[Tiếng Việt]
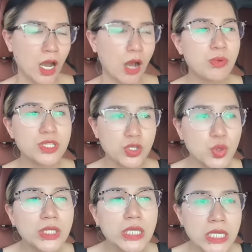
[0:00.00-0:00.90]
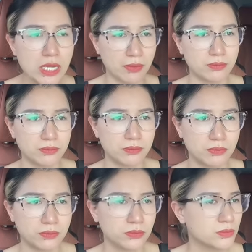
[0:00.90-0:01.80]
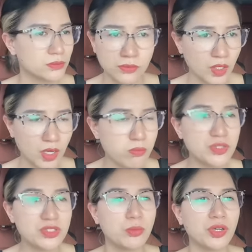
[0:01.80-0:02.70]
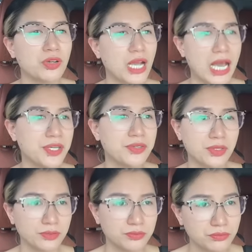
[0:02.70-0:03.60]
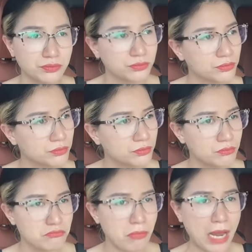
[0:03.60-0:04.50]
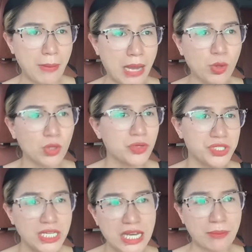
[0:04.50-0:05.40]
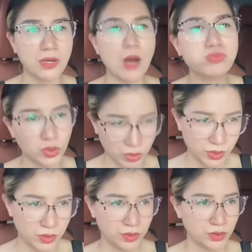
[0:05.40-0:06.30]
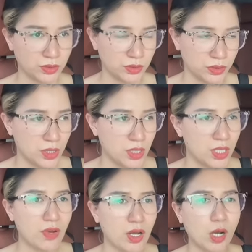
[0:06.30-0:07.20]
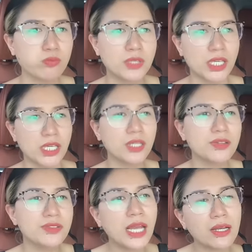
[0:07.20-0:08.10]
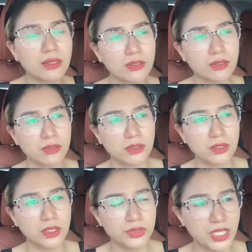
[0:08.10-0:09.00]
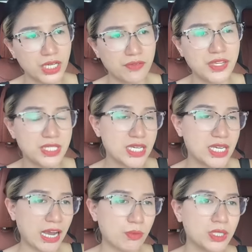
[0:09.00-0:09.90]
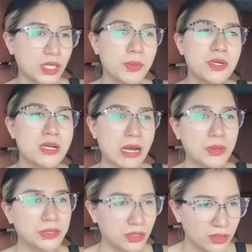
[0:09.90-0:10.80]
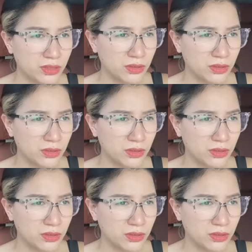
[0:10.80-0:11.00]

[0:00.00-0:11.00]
không có sự rút kinh nghiệm, không bao giờ mọi người khá lên được. Mãi mãi mọi người chỉ đi làm công thôi, và không thể cân nhắc ở những cái vị trí cao hơn hay mức lương cao hơn được.